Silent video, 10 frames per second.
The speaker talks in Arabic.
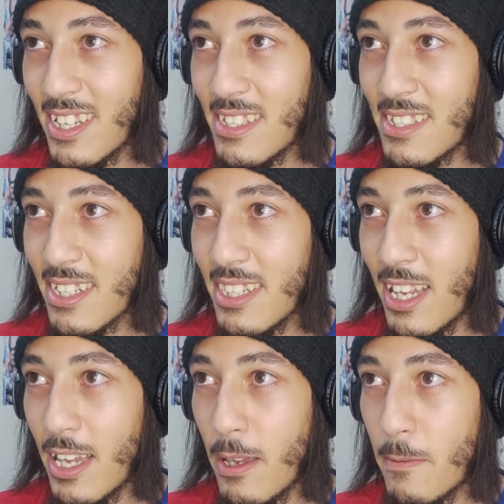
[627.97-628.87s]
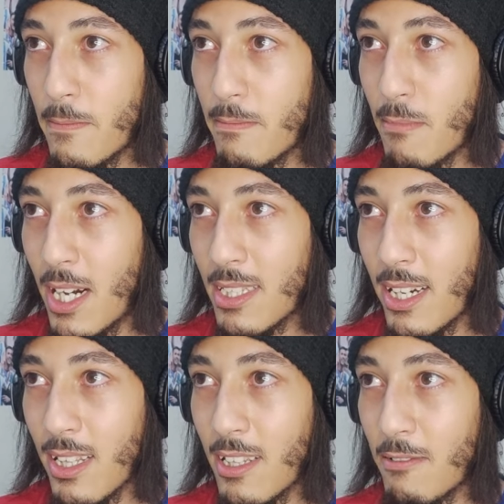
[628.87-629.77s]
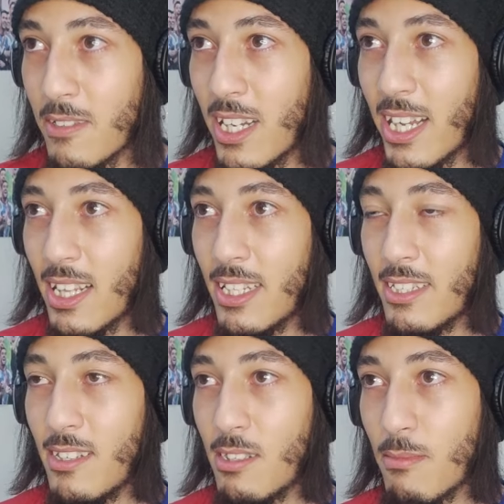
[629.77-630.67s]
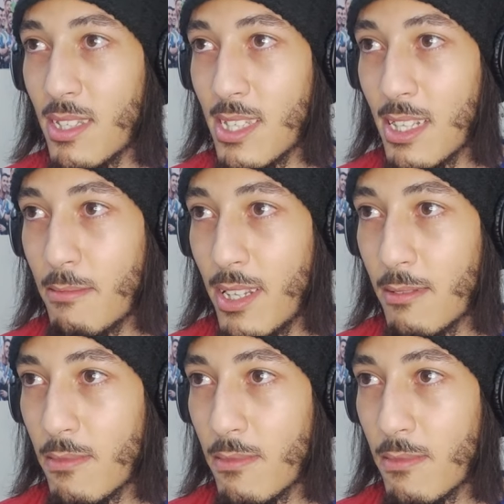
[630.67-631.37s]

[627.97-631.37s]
عشرين عام مع دارنا ونهار العيد عشان نسلم عليه